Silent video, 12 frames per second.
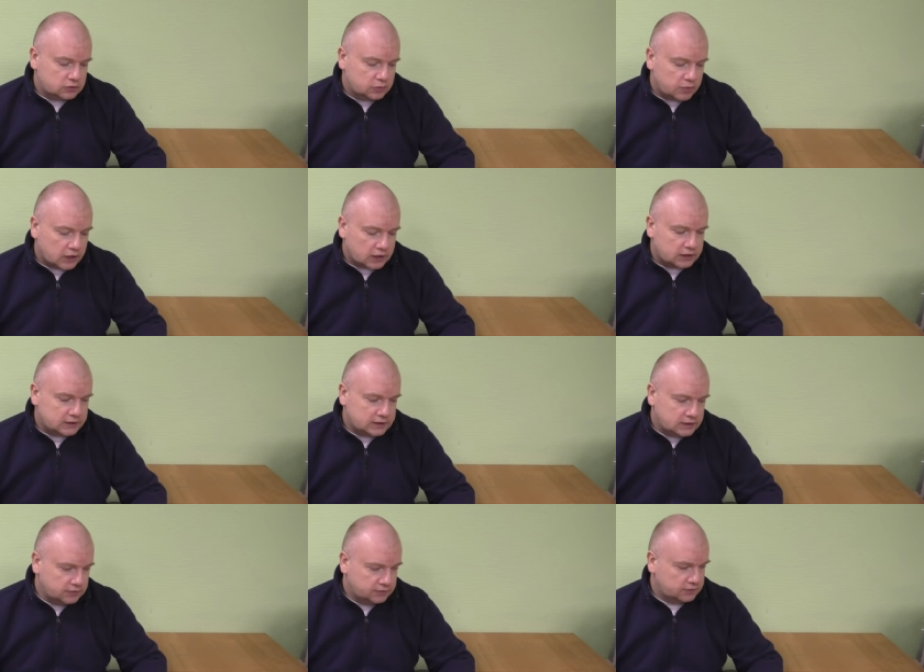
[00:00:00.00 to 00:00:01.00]
Spark
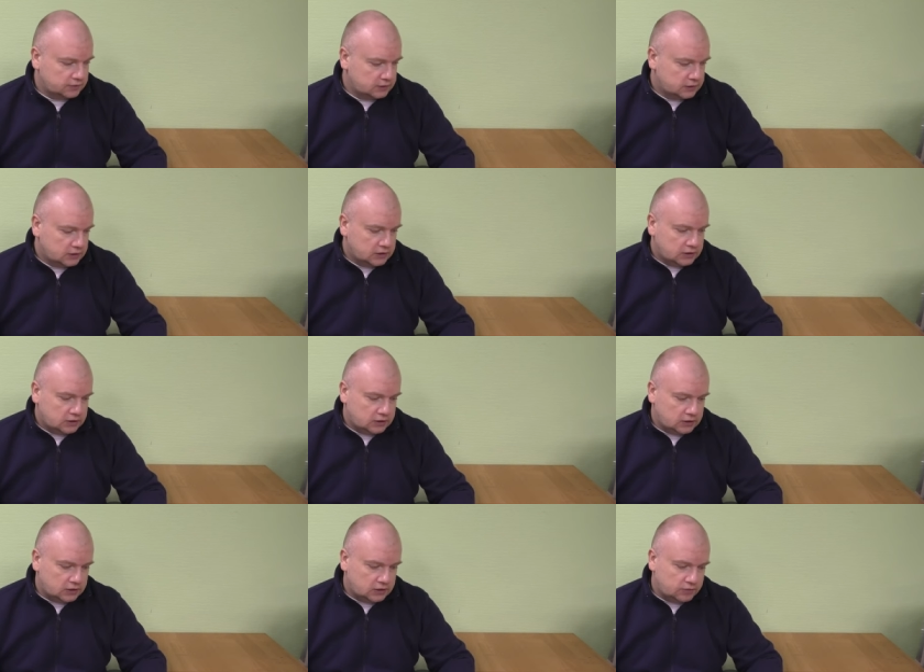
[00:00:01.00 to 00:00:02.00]
Steve.
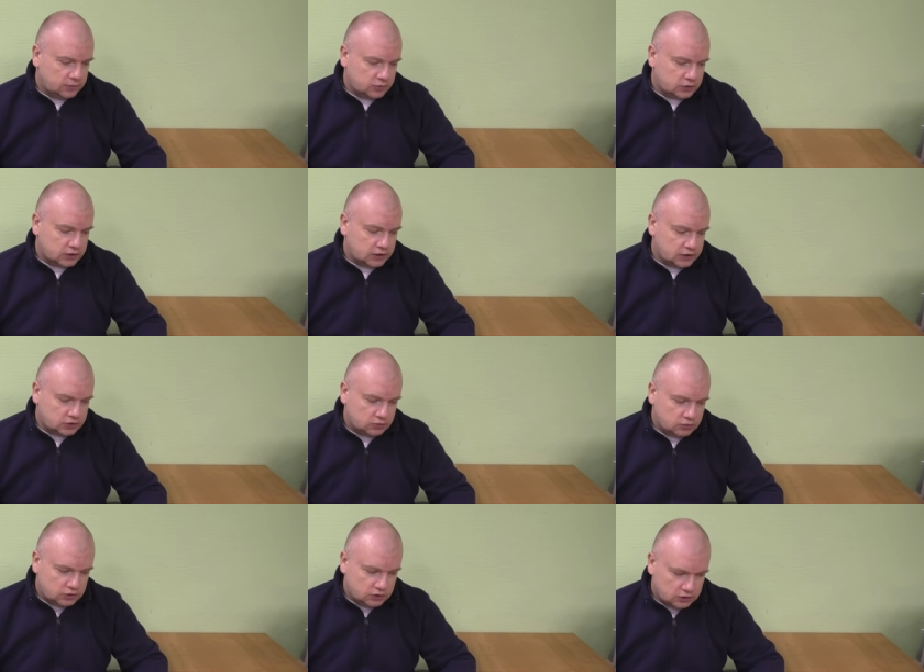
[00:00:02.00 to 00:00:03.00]
А, выпускается
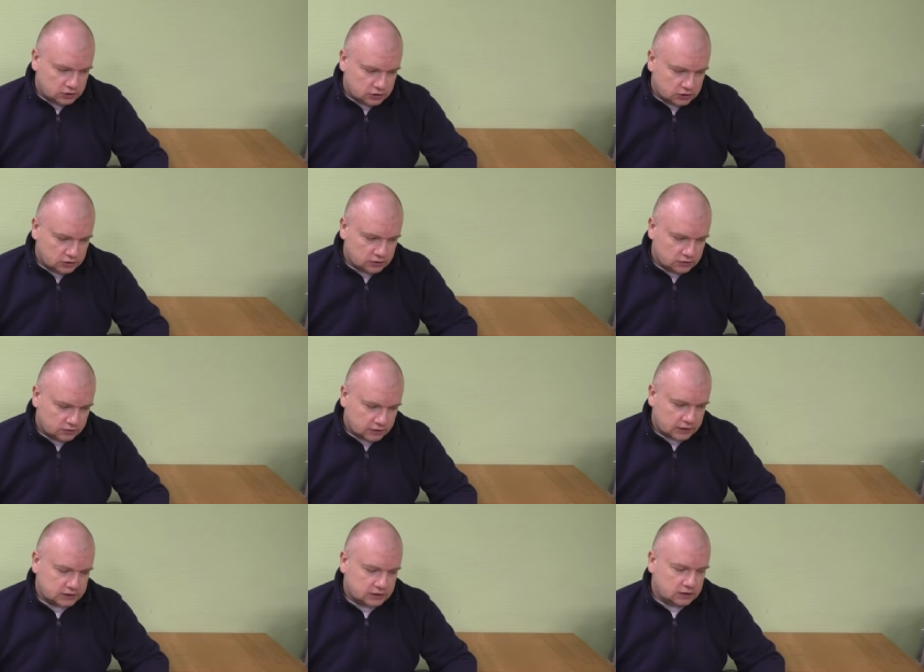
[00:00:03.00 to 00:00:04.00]
удилище в
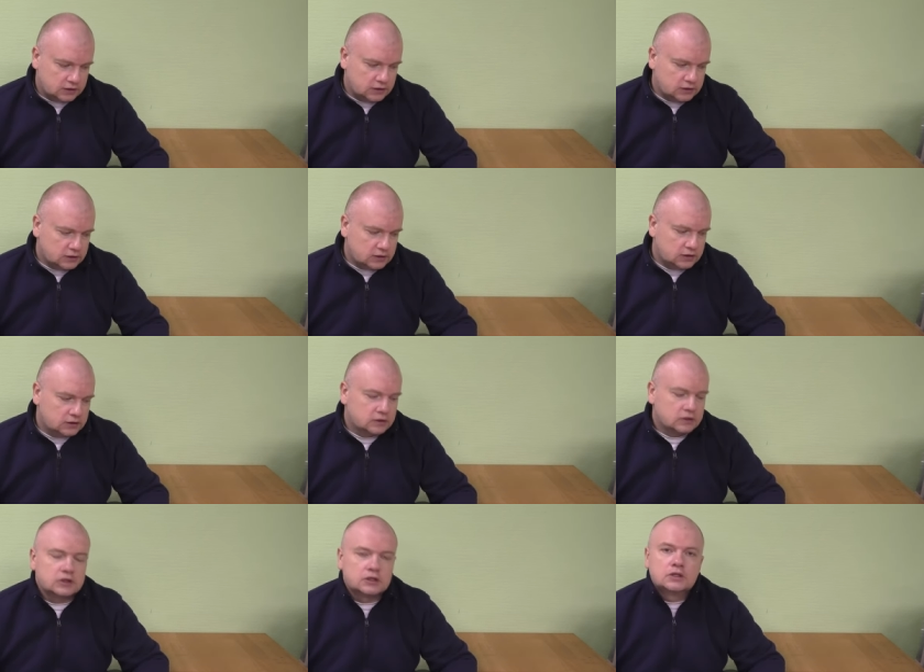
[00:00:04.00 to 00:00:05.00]
разных длинах.
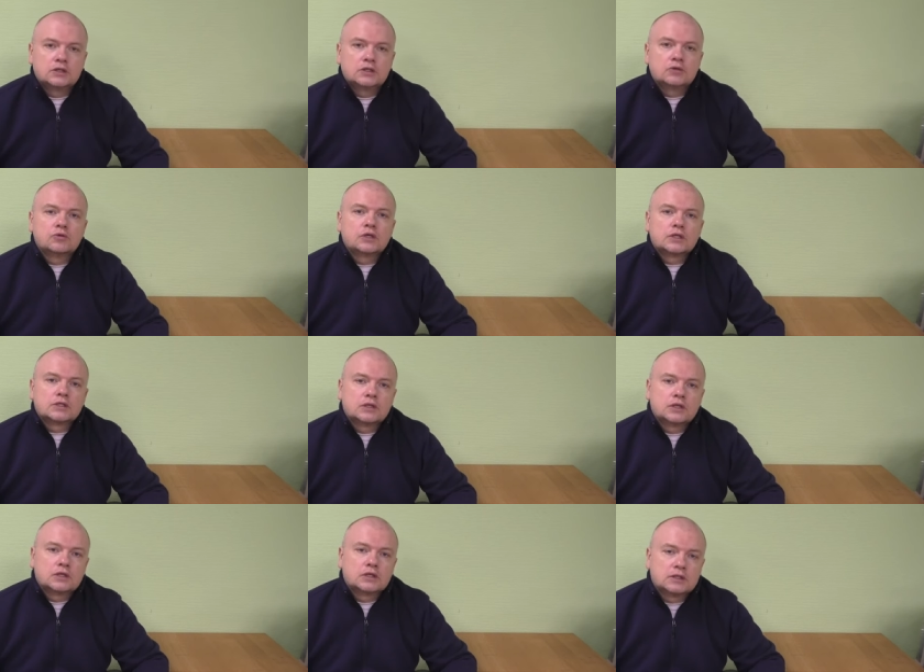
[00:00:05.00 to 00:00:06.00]
6, у нас на
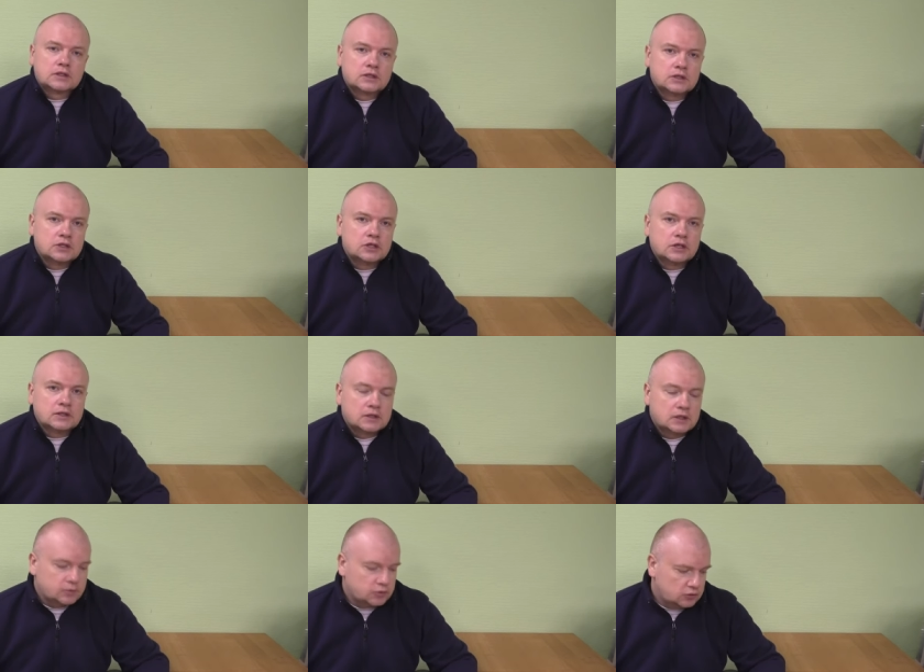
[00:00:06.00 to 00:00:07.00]
тесты сейчас
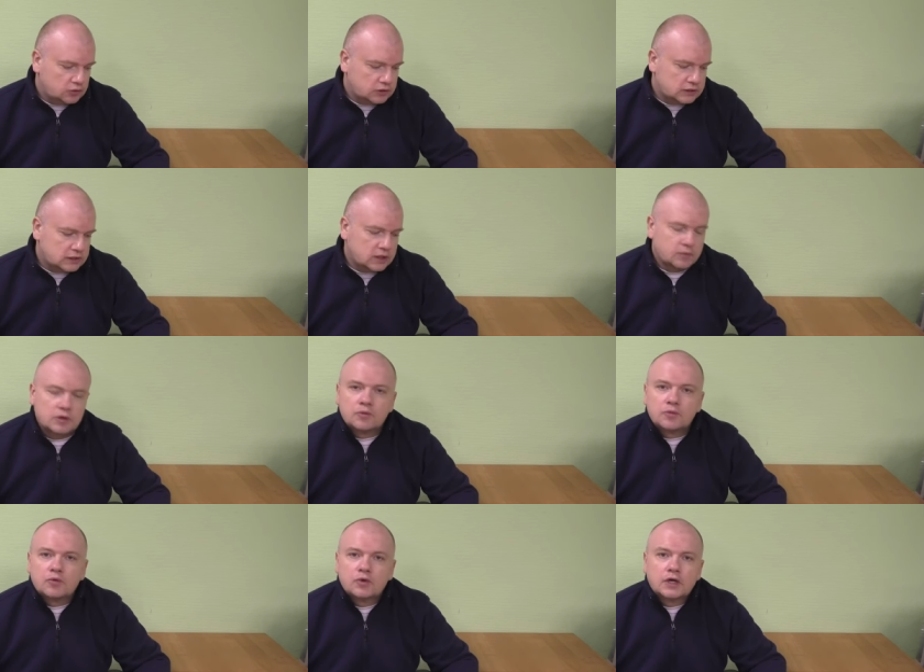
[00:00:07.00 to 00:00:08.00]
на обзоре самые
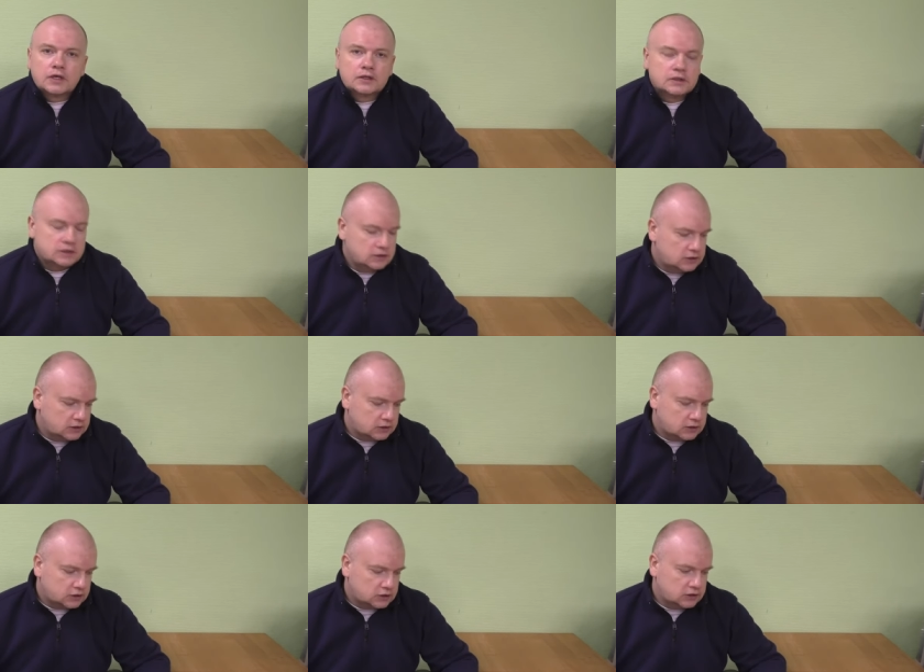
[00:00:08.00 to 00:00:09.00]
популярные из них это
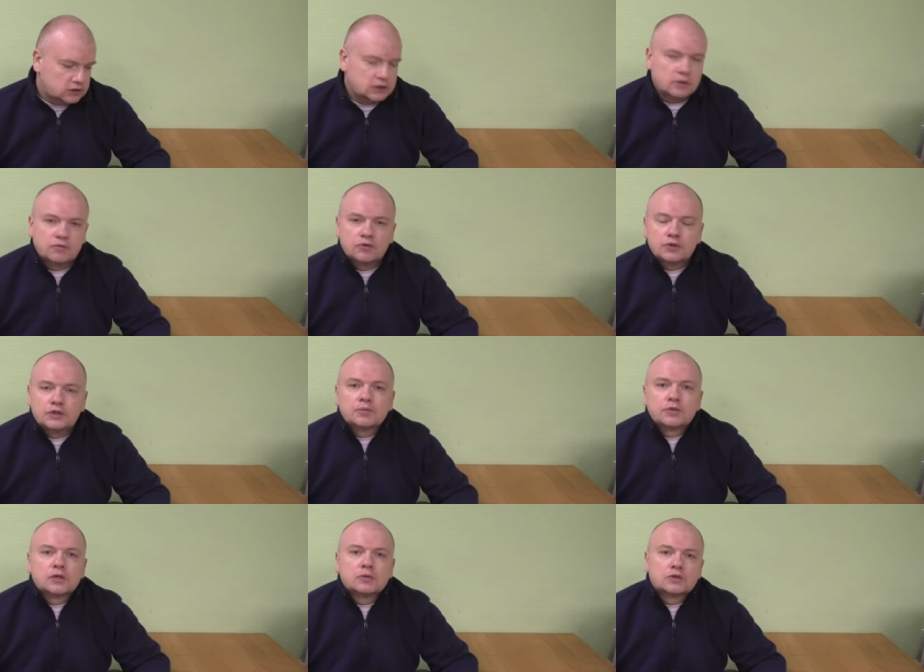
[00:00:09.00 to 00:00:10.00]
6, 7, 8,
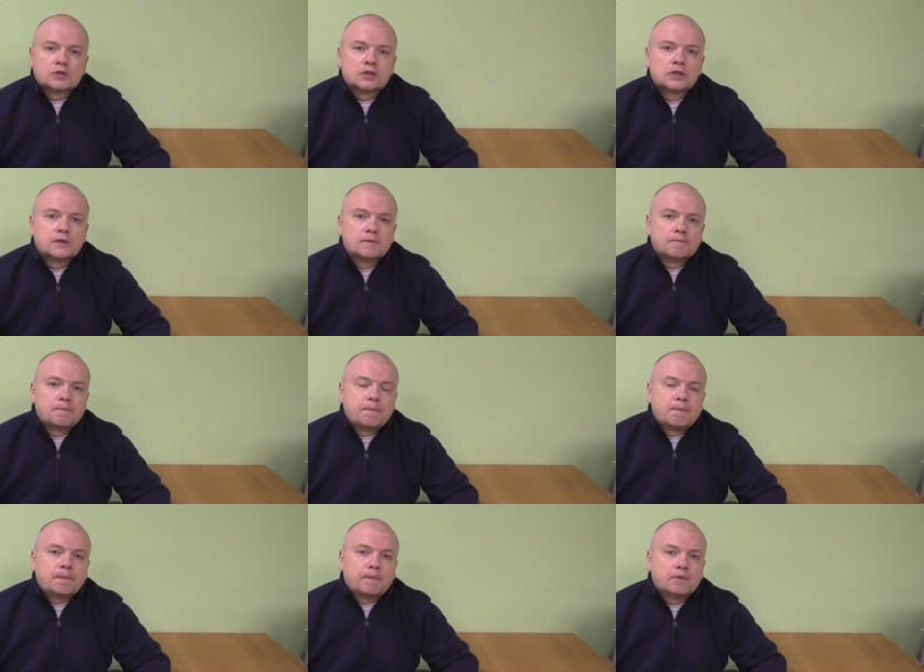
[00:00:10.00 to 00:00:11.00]
потому что
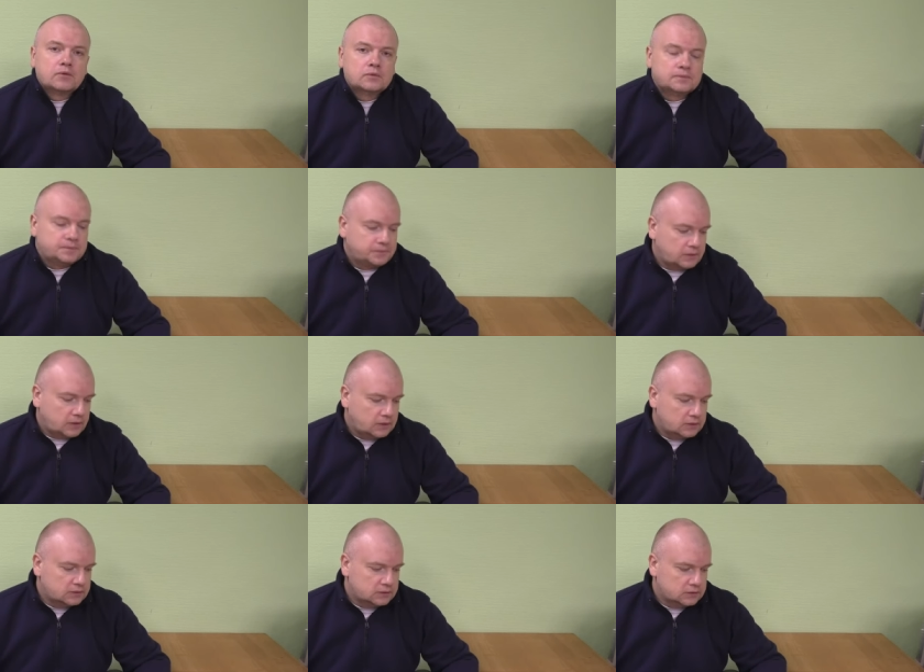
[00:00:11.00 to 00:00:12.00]
ну,
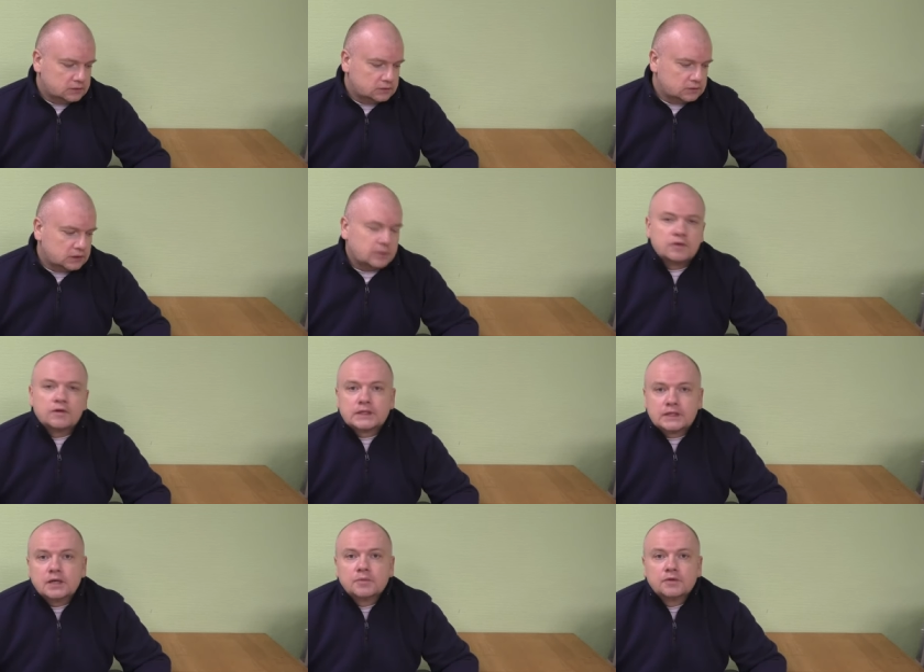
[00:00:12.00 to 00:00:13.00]
э, самые
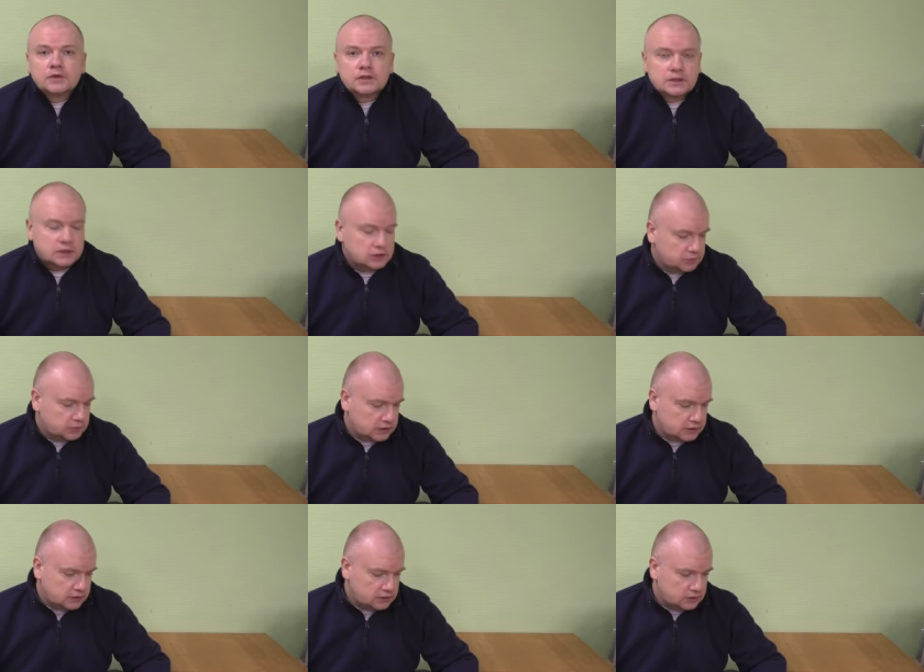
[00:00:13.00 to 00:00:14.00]
востребованные, скажем так,
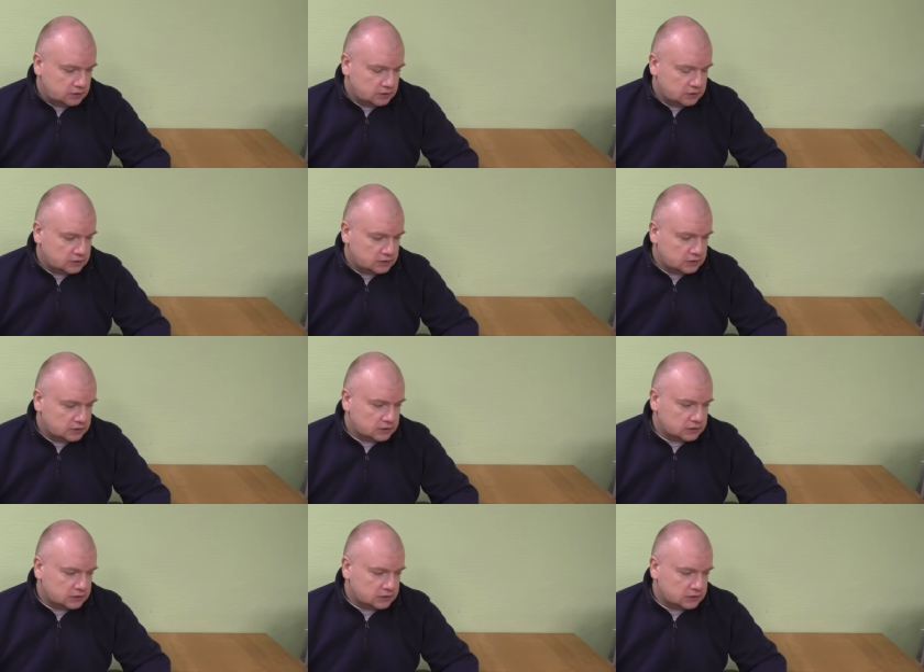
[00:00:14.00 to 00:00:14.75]
среди э,